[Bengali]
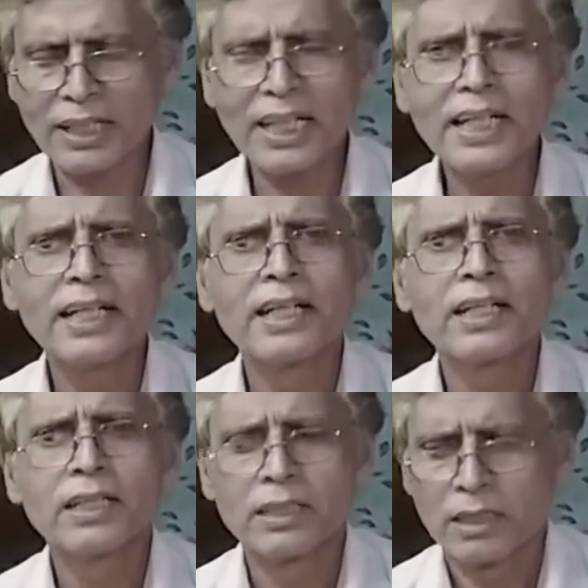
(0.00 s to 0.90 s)
আরে
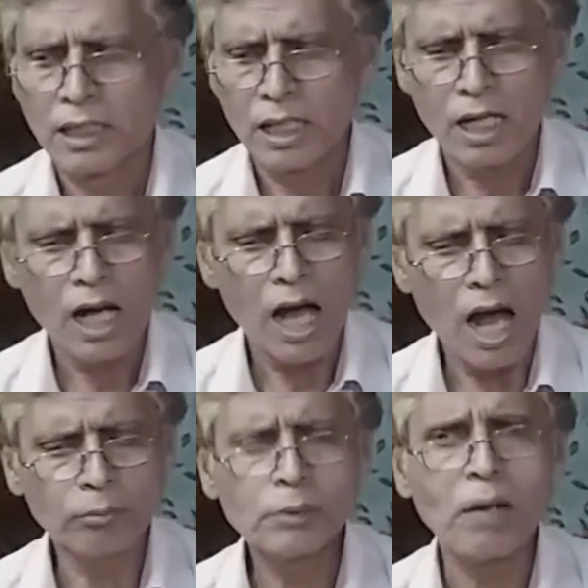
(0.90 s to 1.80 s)

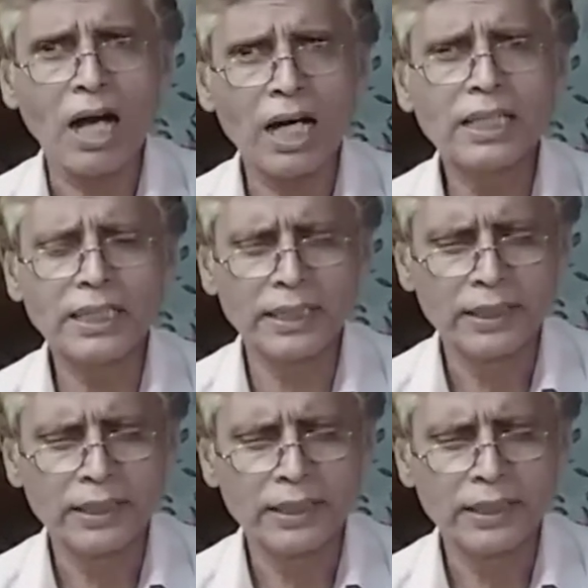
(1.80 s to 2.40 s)
আপনি বাঙালি